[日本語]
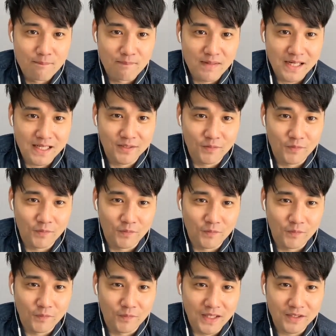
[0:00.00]
まああ
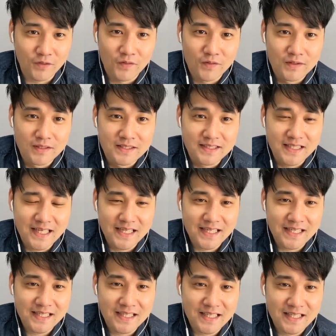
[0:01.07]
のー、あと、
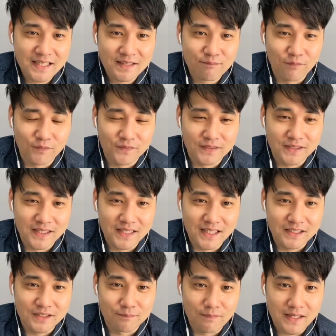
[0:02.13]
サイリアで持ってない
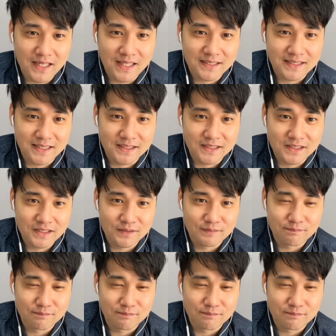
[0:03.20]
ですよ。ペガサス。